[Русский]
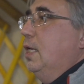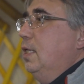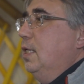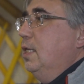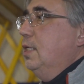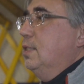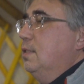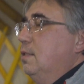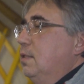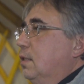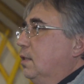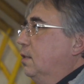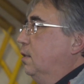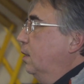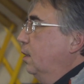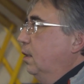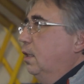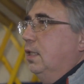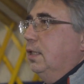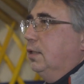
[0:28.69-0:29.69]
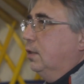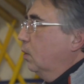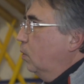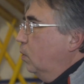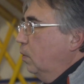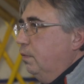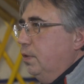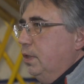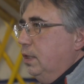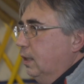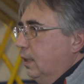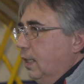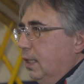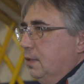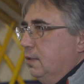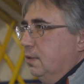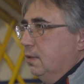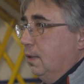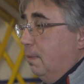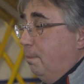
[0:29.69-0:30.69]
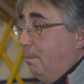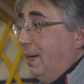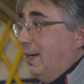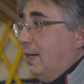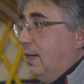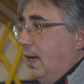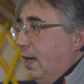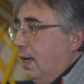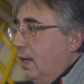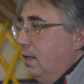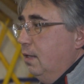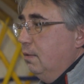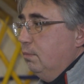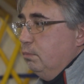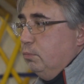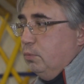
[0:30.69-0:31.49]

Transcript: и из них делали, такого не найдено. Пока.